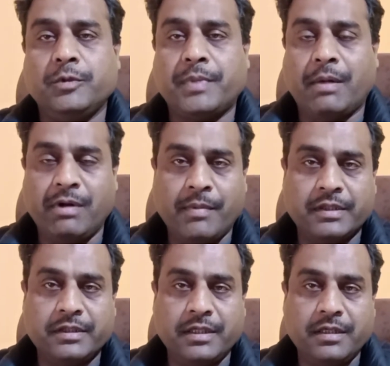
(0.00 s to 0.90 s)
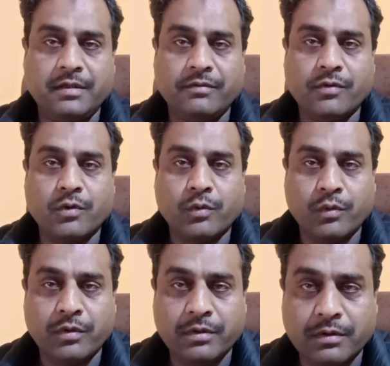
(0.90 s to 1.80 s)
जो प्रॉब्लम आते हैं वो
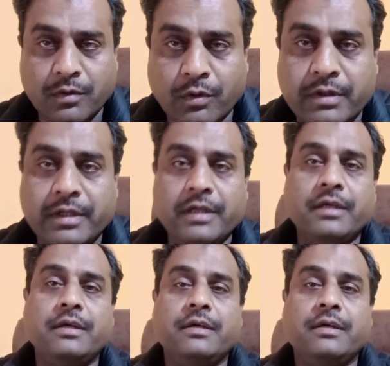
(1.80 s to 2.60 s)
कौन से